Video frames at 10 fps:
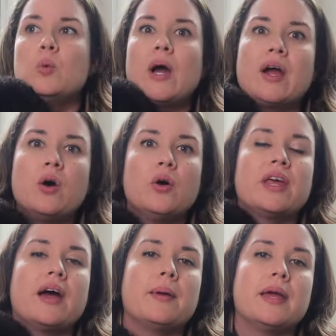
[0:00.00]
Luego
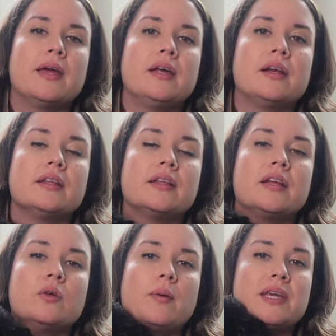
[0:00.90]
de haber
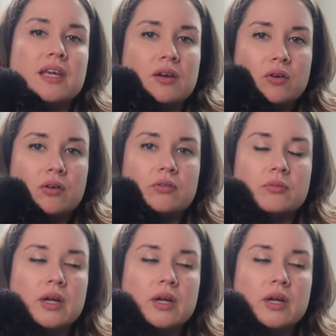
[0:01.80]
tenido a mi hijo,